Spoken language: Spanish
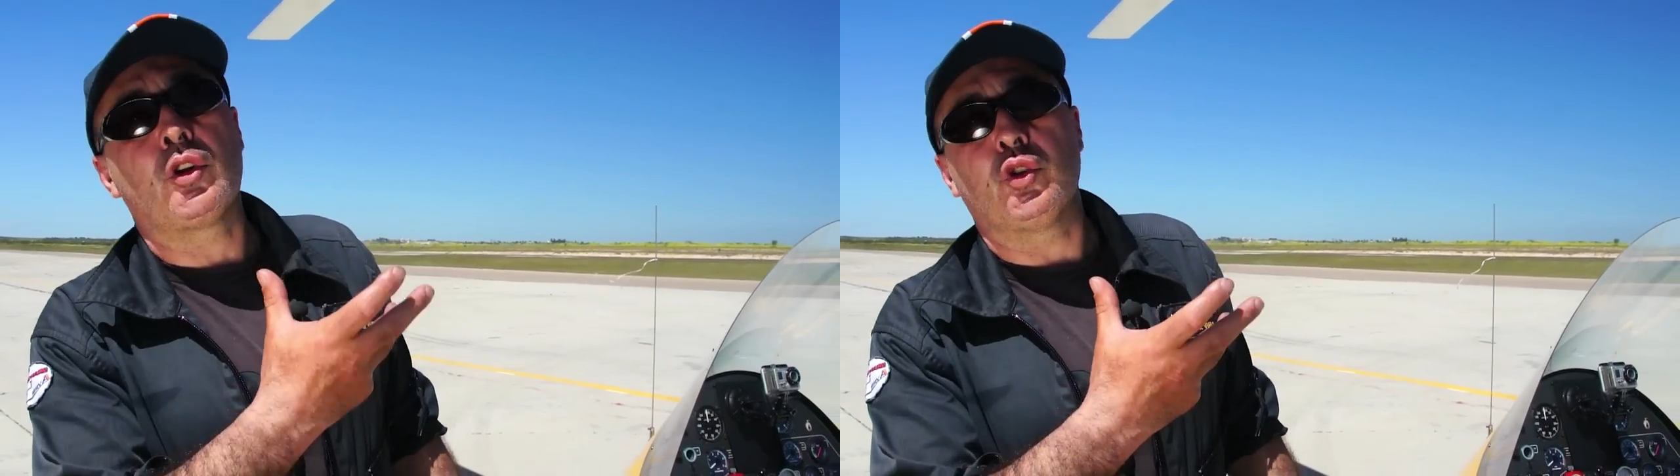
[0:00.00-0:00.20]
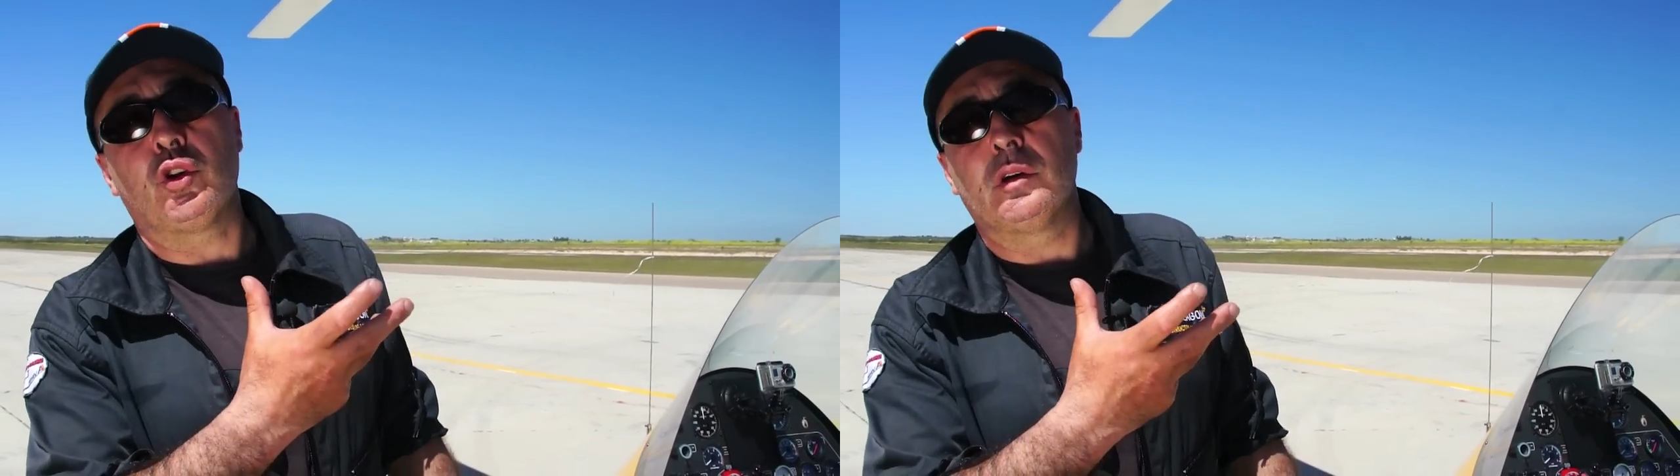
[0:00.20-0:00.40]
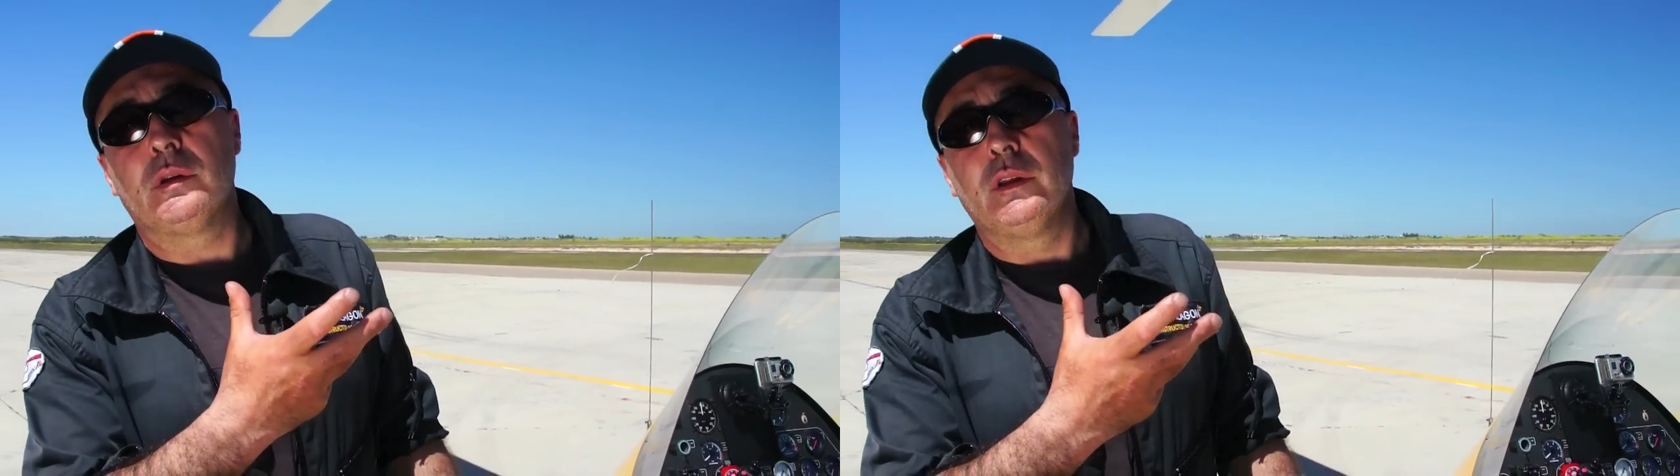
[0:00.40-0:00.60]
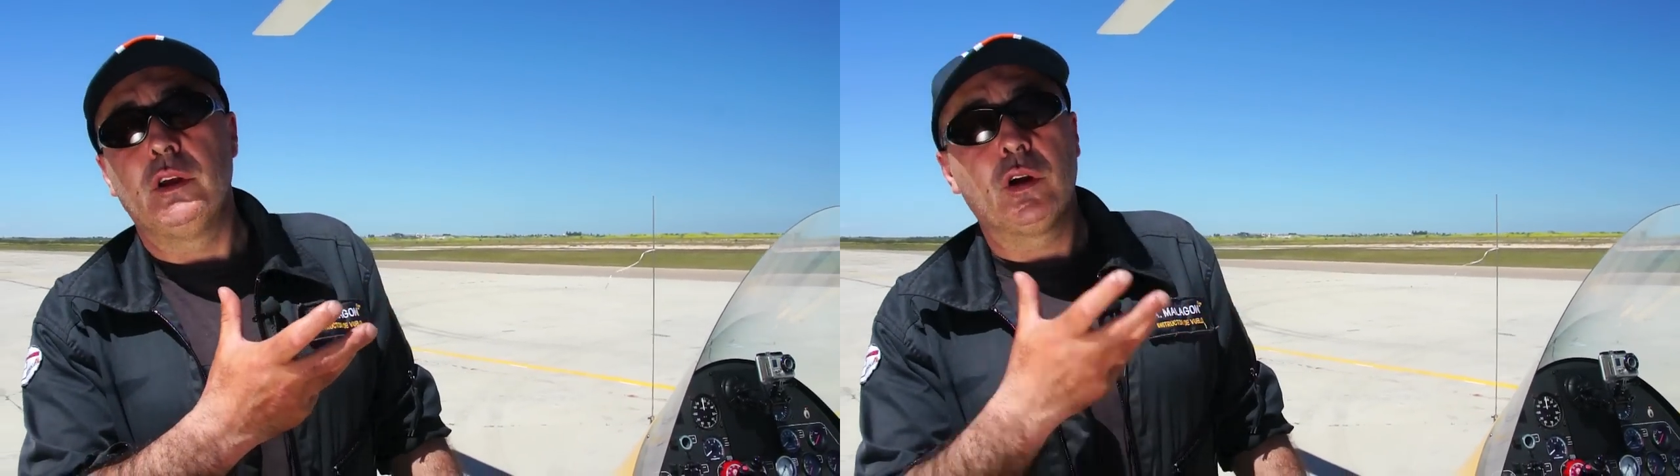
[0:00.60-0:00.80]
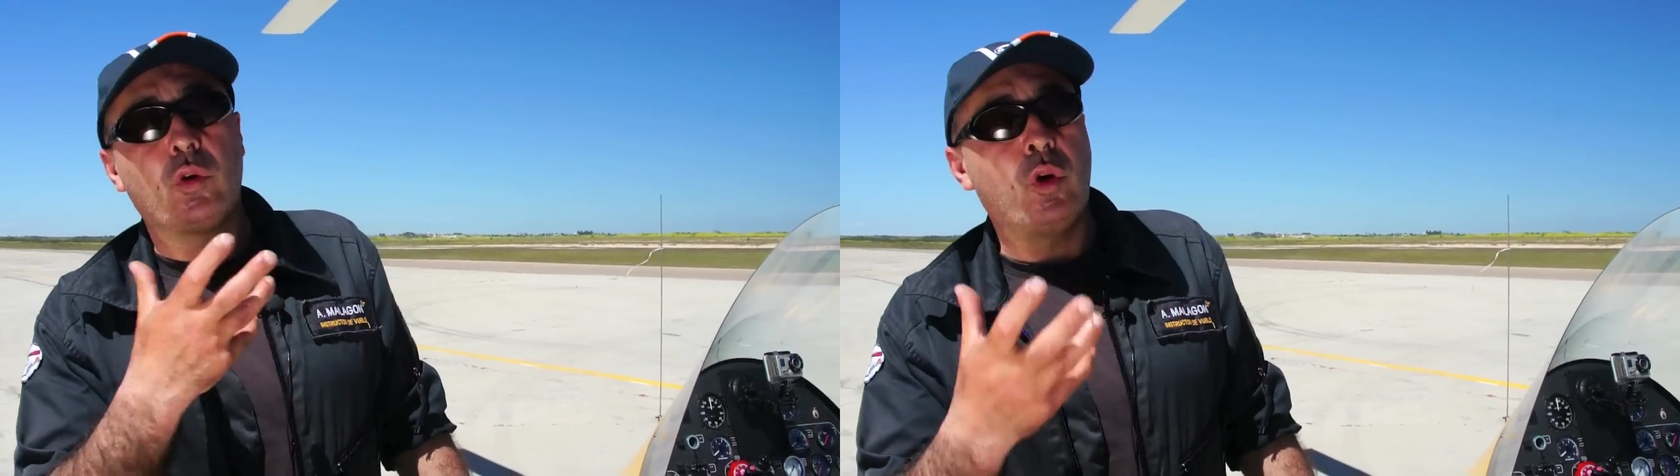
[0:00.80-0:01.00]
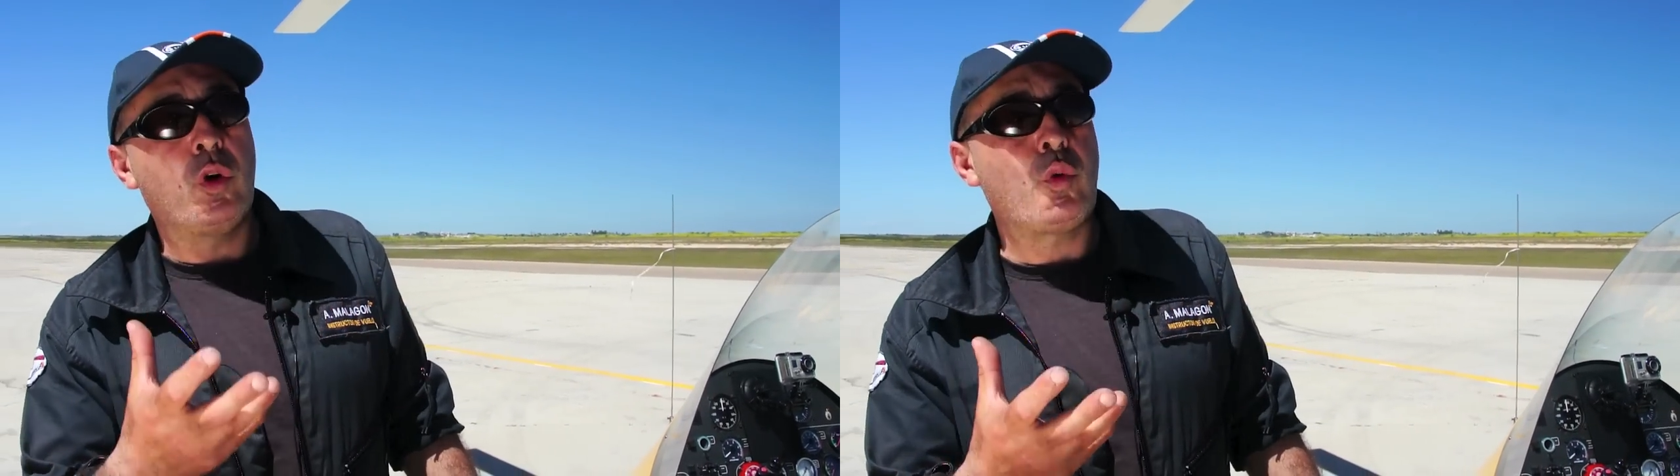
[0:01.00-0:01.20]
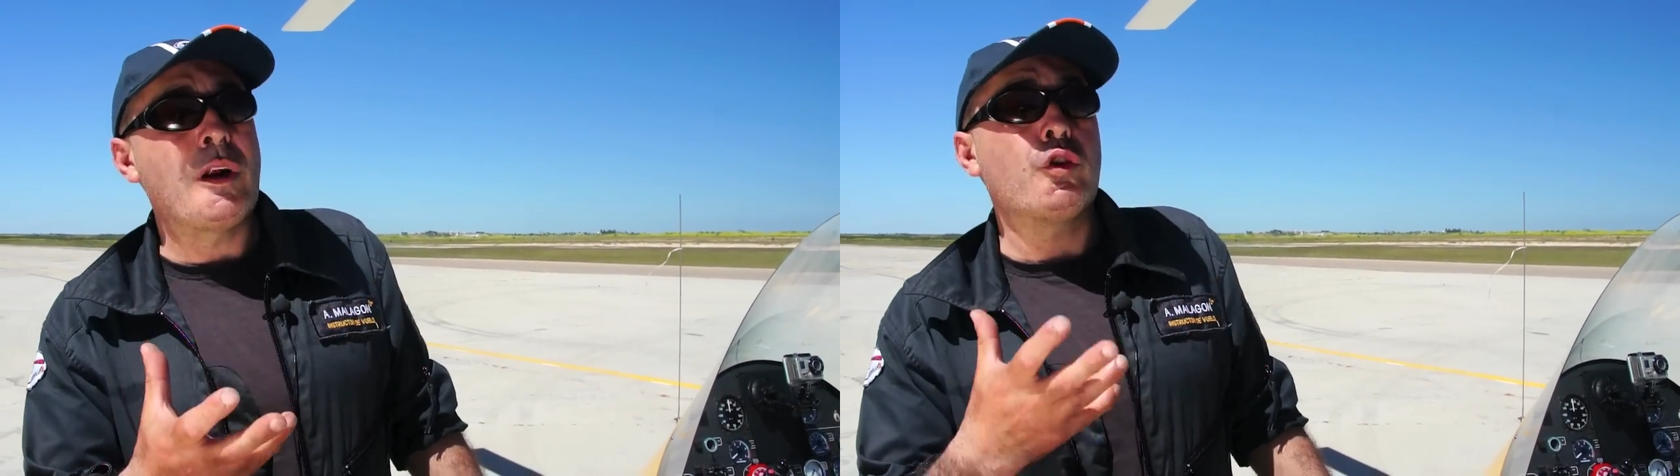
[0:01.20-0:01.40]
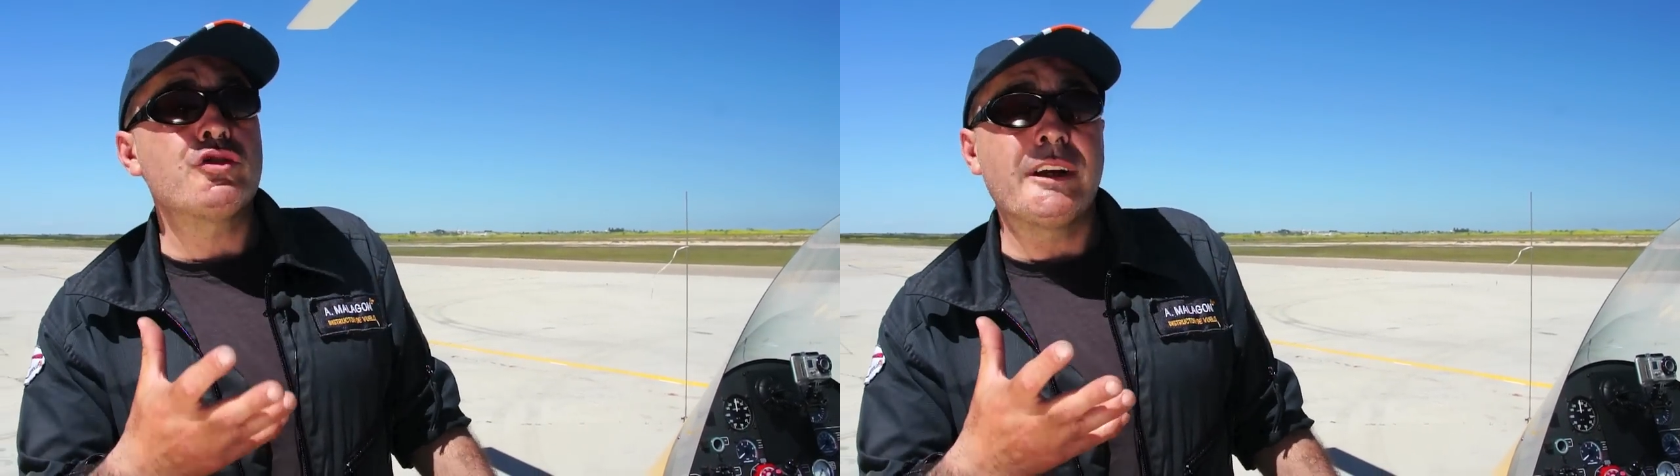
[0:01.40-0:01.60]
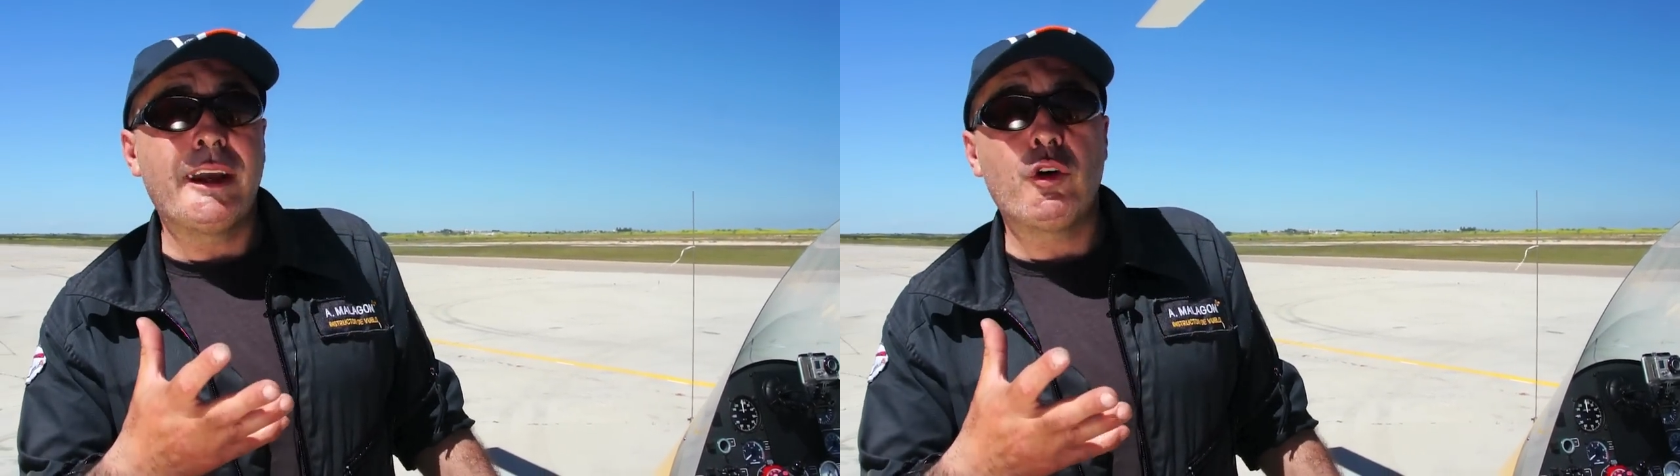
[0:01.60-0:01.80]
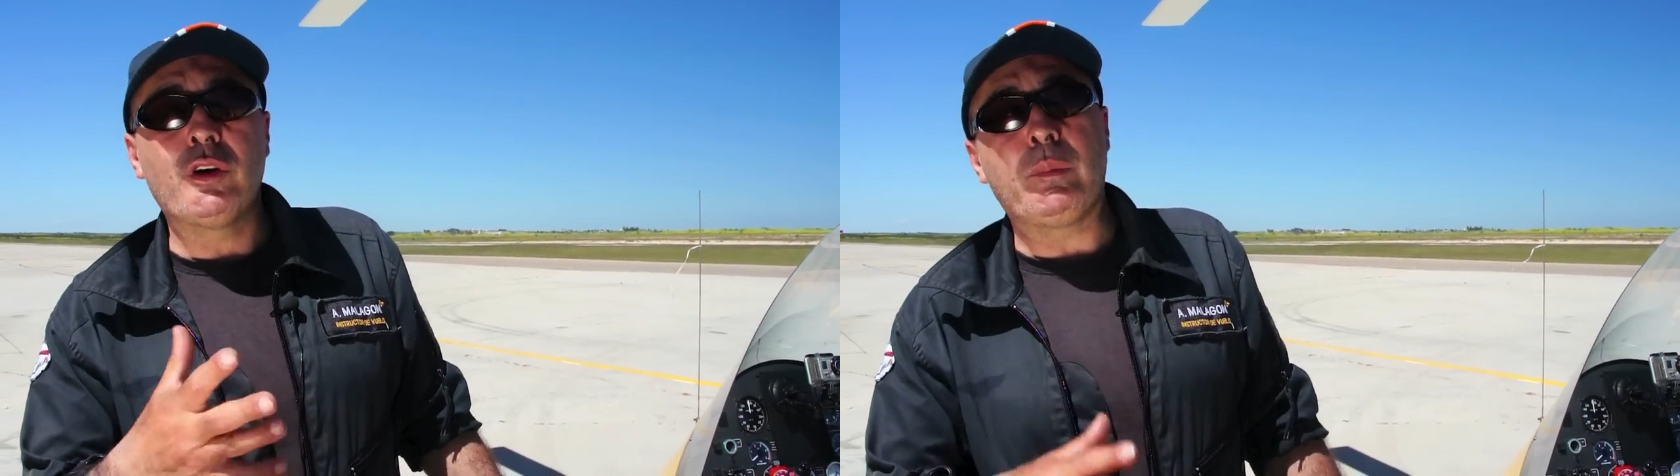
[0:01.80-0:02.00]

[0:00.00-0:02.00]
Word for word: al rotor, con lo cual consiguieron